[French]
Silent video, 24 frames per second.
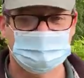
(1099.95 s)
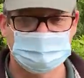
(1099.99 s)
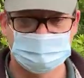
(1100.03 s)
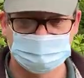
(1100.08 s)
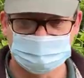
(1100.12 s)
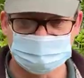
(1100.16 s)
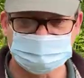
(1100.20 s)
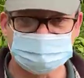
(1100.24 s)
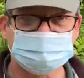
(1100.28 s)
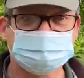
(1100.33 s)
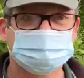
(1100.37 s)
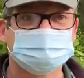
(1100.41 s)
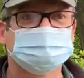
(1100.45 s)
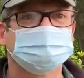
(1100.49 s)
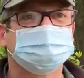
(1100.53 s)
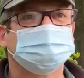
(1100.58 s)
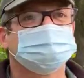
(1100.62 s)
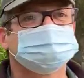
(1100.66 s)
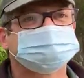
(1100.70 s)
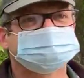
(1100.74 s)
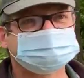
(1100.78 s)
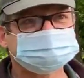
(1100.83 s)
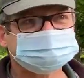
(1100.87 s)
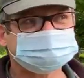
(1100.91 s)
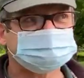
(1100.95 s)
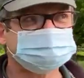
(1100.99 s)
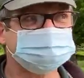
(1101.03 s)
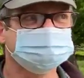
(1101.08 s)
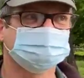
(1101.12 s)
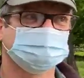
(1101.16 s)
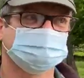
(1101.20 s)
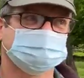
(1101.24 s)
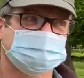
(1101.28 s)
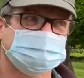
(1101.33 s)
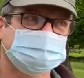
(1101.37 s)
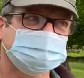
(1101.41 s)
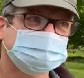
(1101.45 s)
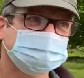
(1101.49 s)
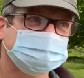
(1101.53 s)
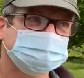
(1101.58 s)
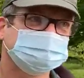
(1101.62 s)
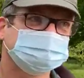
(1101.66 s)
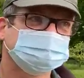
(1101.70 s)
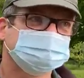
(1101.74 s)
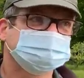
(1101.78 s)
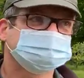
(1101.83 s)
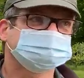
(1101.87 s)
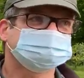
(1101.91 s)
Mais ces animaux-là,
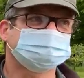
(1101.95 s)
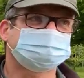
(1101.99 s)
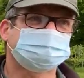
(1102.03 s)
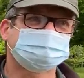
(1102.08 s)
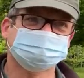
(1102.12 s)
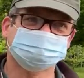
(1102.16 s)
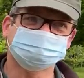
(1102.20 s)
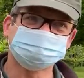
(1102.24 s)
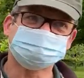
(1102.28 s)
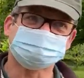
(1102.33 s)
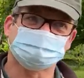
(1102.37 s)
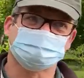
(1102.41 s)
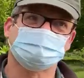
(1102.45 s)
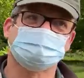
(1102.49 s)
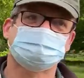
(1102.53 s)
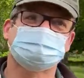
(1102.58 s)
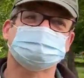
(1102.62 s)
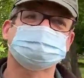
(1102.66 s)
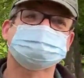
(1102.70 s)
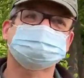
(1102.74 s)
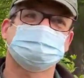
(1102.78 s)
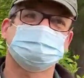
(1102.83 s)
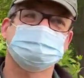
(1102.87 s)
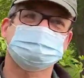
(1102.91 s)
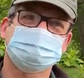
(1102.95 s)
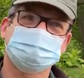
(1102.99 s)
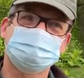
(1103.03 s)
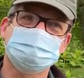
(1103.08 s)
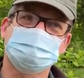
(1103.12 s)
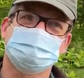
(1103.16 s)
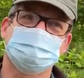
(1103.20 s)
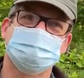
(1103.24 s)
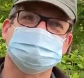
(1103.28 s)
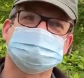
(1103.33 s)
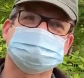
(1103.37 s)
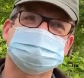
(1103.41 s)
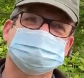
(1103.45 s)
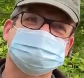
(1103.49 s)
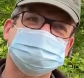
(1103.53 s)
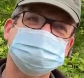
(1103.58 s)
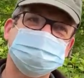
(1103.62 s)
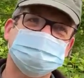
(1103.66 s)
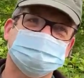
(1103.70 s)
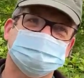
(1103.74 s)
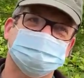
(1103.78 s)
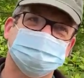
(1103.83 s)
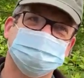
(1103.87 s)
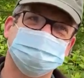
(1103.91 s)
ce n'est pas juste en leur perçant un trou qu'on les
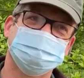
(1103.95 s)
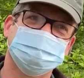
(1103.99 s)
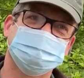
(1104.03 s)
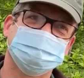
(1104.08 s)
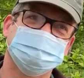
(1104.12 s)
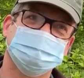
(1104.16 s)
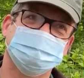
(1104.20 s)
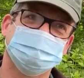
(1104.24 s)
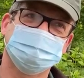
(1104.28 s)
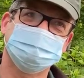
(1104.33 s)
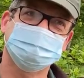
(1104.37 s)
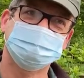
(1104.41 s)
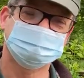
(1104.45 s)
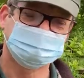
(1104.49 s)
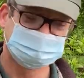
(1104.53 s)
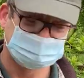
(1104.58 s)
attire. Hein.